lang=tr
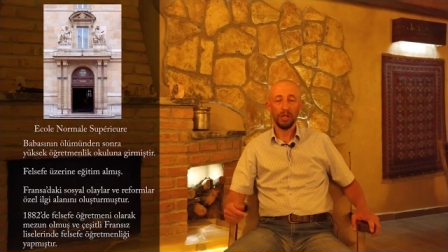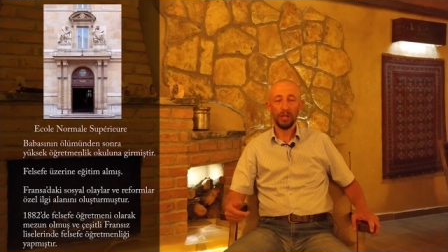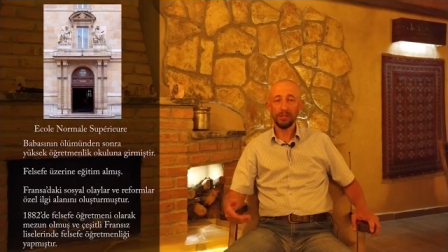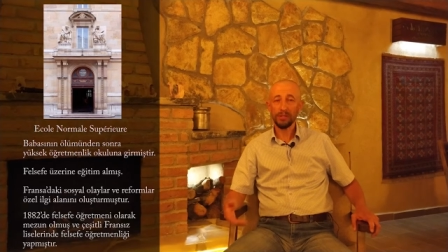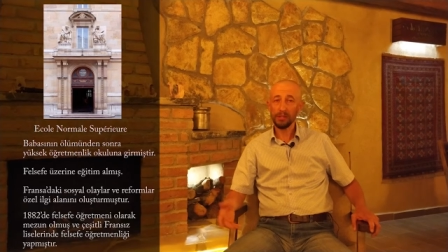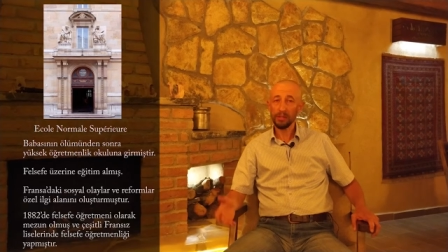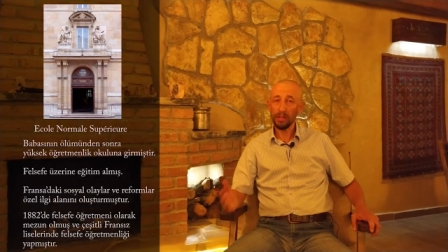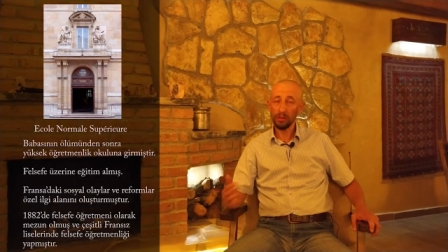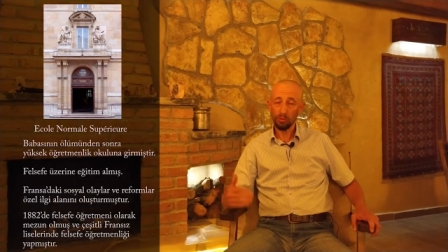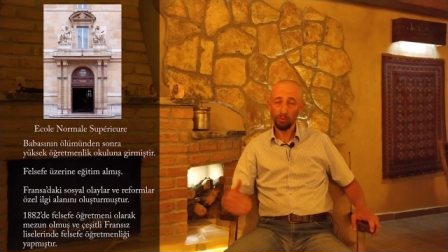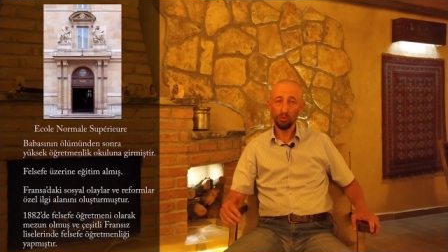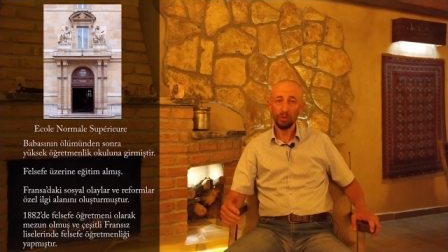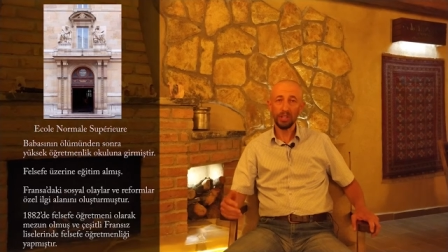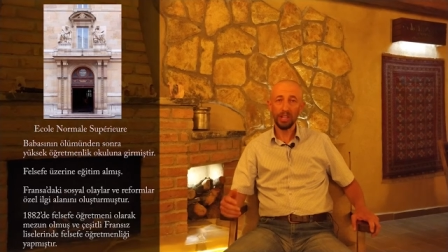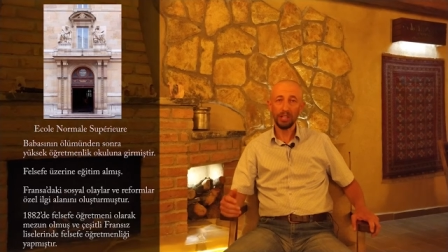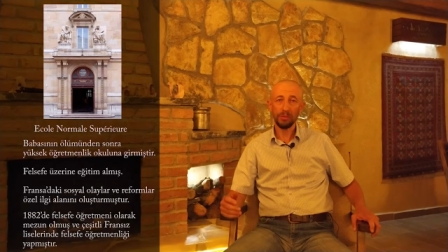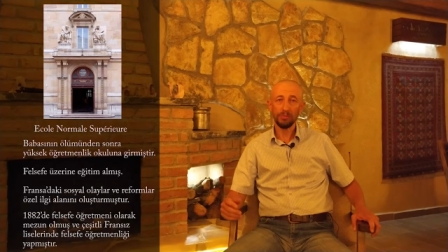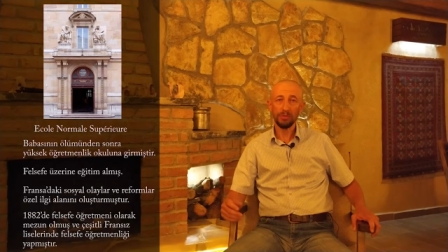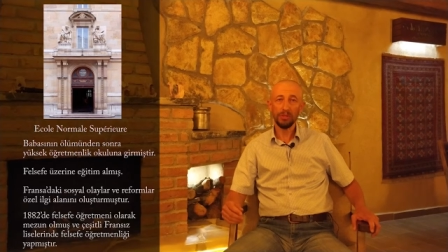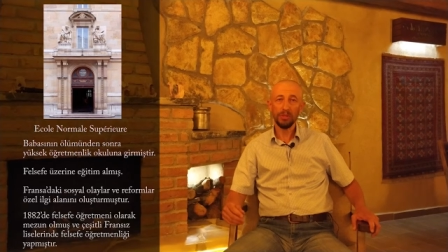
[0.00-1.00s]
Aslında
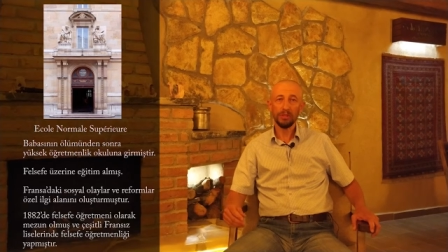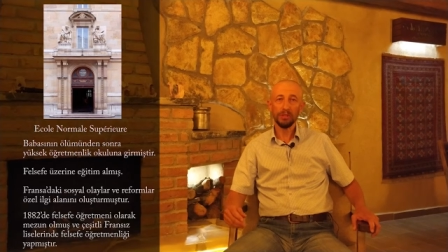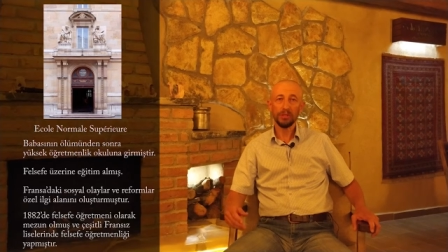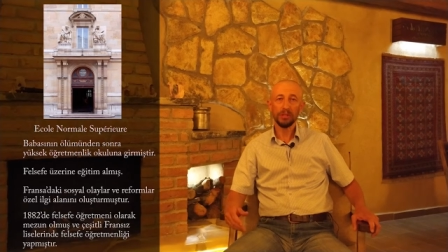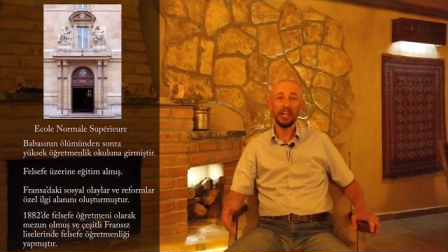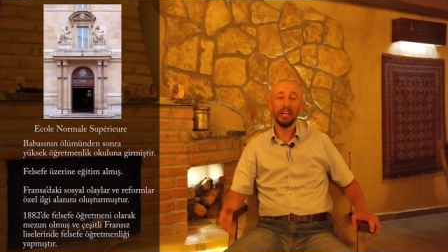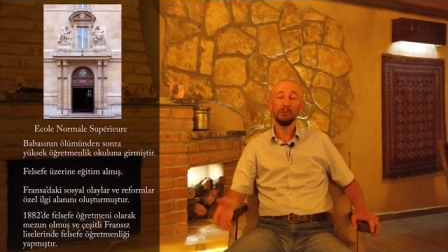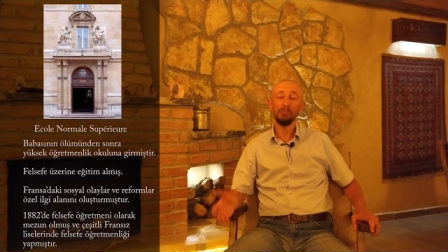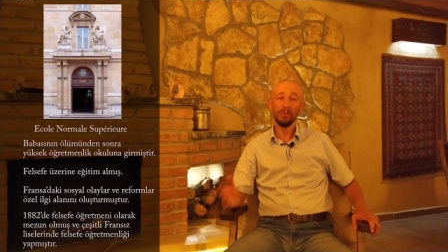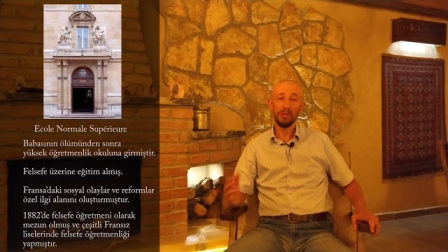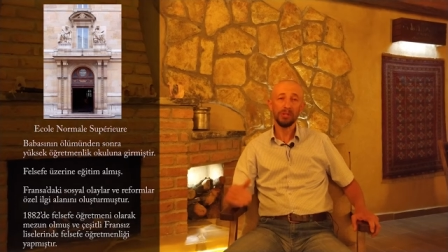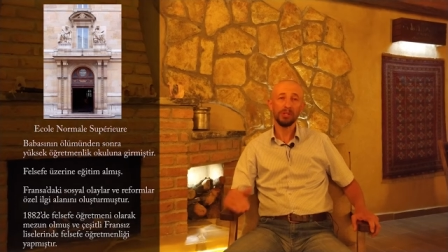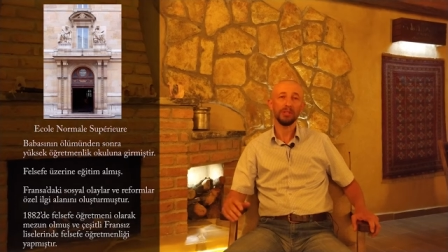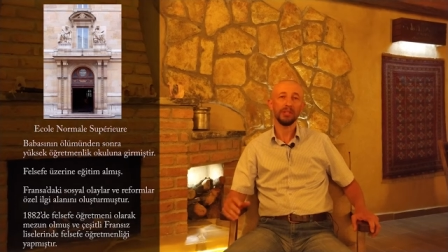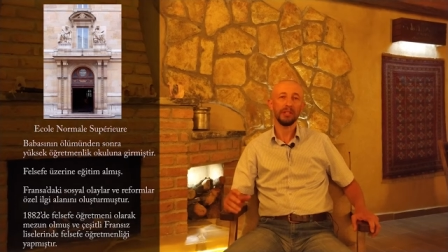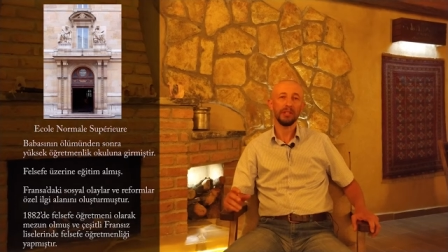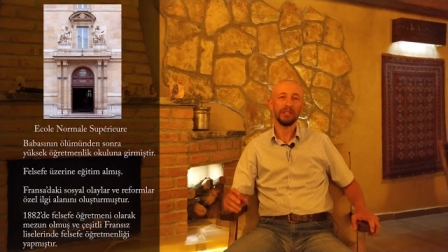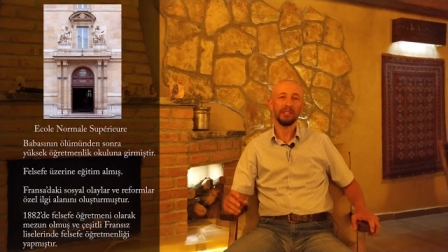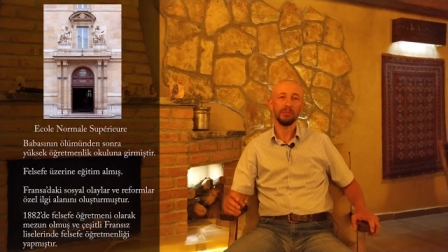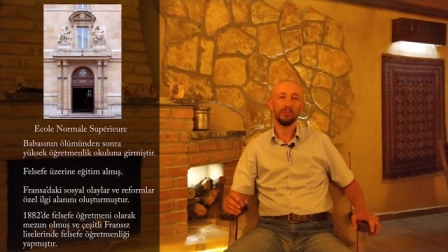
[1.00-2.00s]
Durkheim'ın en
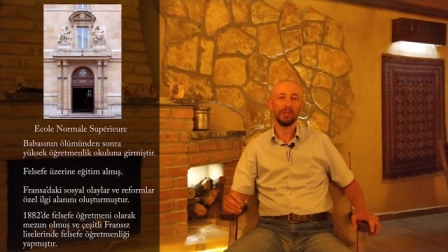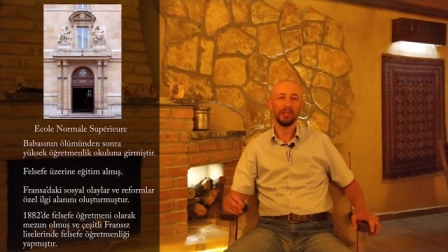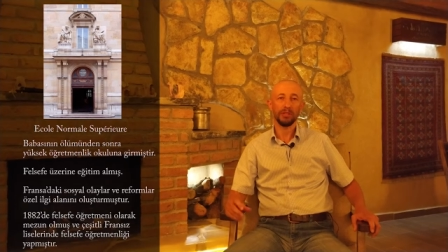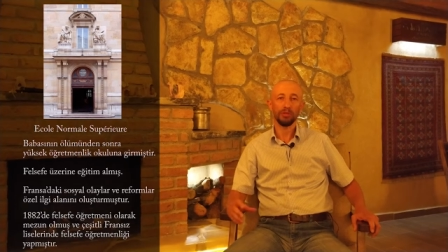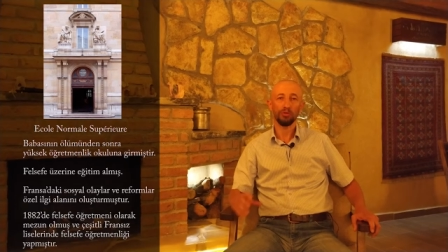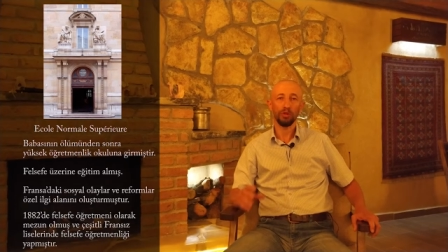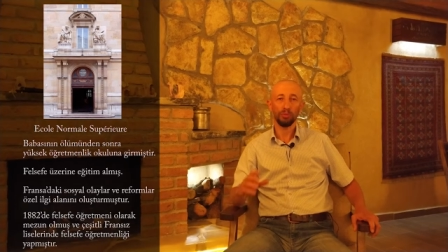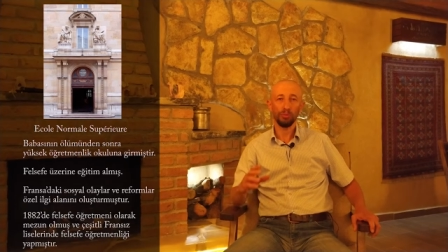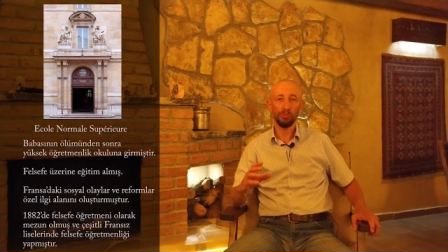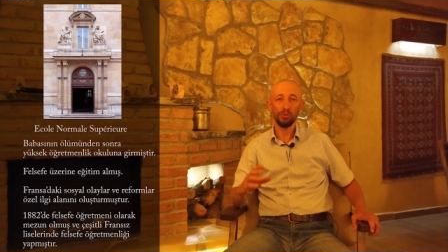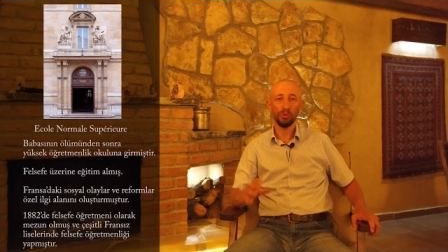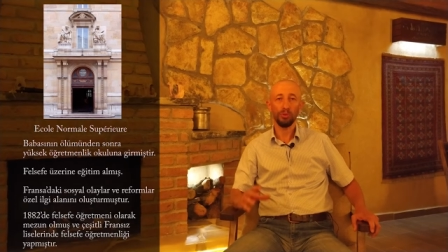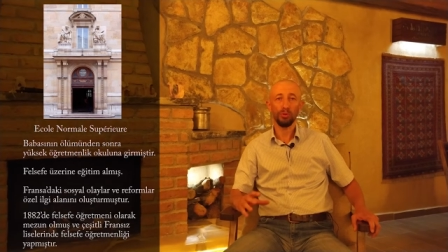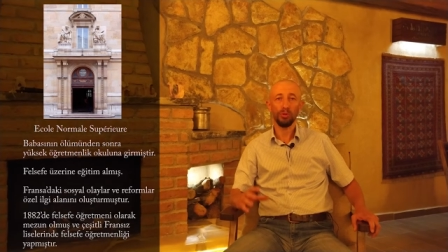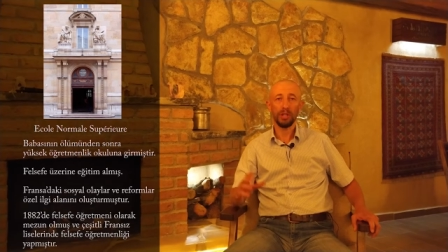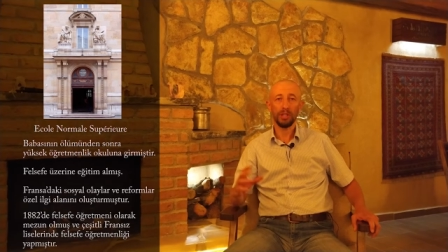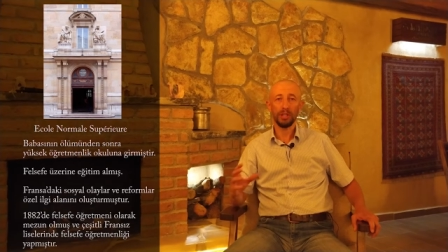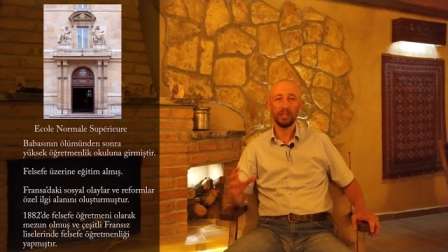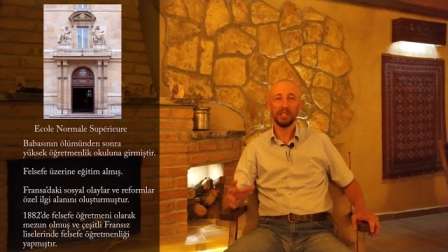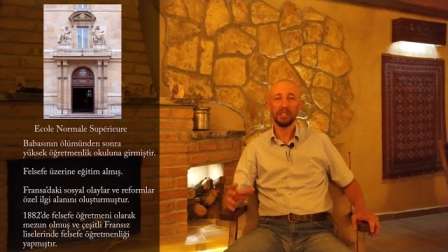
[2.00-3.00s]
başından itibaren toplumsal
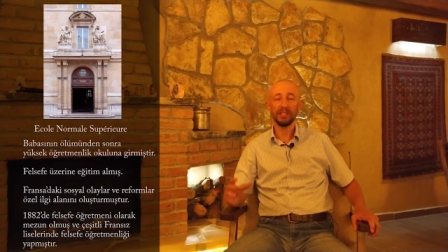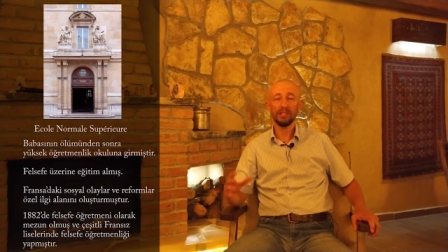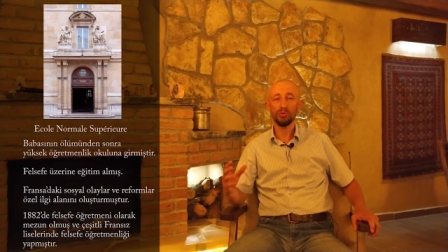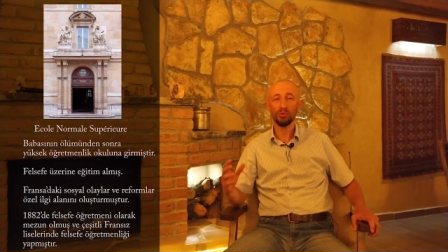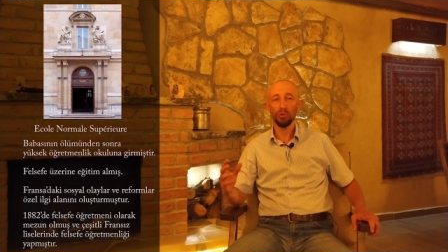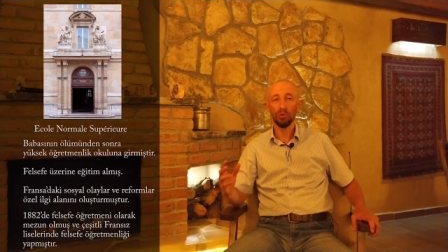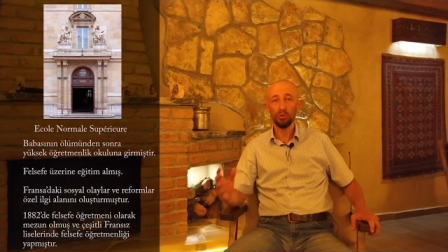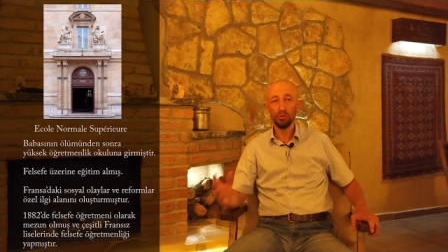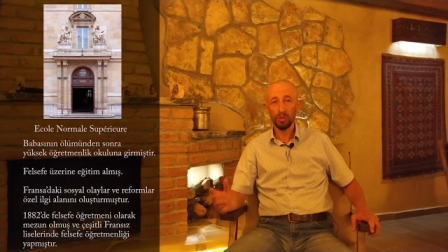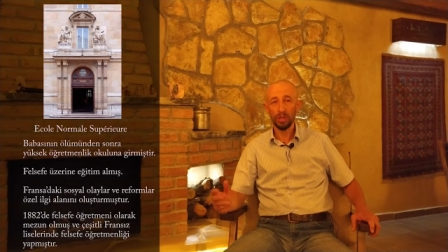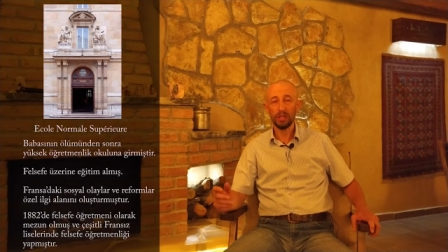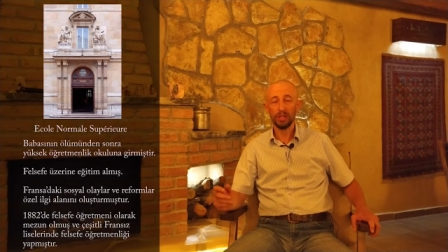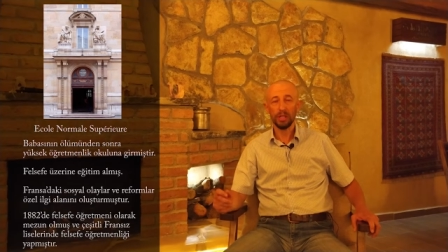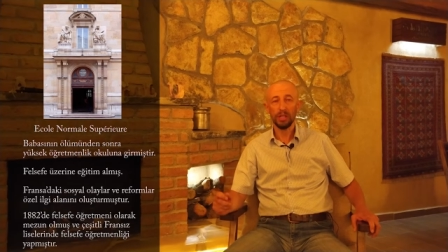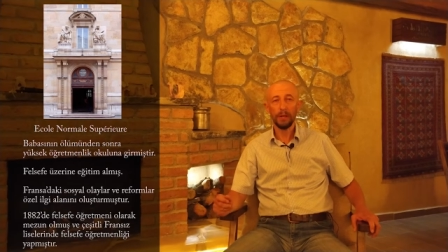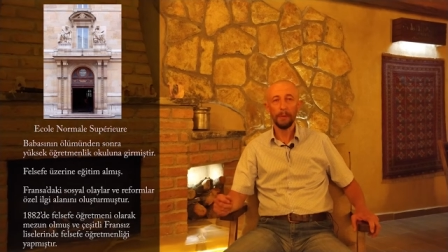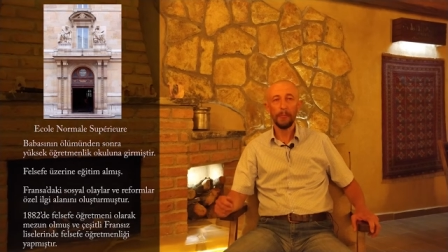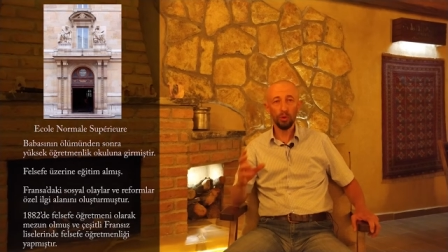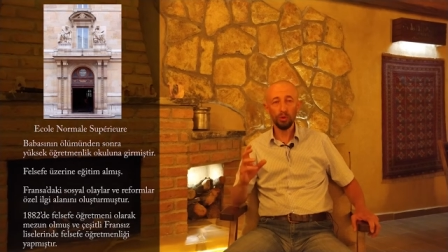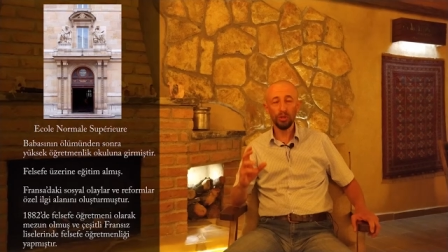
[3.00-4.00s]
olaylara ilgisi olsa da